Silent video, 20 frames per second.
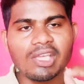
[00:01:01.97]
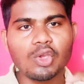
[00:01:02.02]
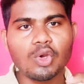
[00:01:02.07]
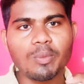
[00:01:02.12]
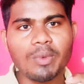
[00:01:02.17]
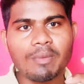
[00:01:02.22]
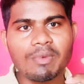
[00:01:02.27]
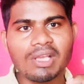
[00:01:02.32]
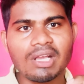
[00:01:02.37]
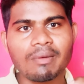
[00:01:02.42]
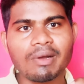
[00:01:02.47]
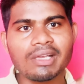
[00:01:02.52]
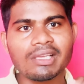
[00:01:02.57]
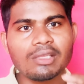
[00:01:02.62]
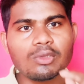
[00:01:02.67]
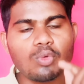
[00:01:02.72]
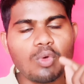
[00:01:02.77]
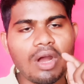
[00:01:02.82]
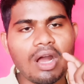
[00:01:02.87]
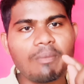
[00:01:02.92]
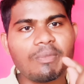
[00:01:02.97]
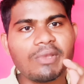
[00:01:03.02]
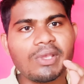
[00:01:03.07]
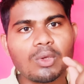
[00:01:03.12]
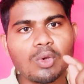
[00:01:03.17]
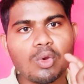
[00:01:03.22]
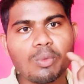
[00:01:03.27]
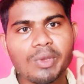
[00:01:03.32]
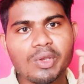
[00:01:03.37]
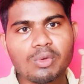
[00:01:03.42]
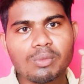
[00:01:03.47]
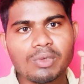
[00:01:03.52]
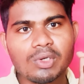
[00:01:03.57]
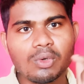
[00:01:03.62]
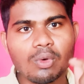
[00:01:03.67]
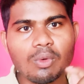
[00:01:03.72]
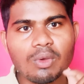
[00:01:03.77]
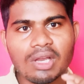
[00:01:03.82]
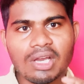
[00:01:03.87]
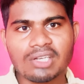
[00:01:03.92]
एक रुपये भी कमाएंगे तो आप एक रुपये को
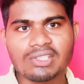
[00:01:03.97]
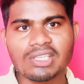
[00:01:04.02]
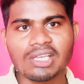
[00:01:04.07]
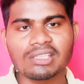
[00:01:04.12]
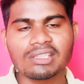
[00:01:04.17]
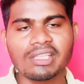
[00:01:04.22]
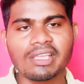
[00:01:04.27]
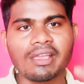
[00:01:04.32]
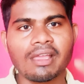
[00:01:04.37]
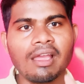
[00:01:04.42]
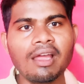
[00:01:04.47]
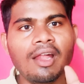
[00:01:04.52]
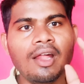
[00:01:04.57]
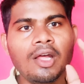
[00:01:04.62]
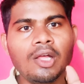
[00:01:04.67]
विड्रो कर सकते हैं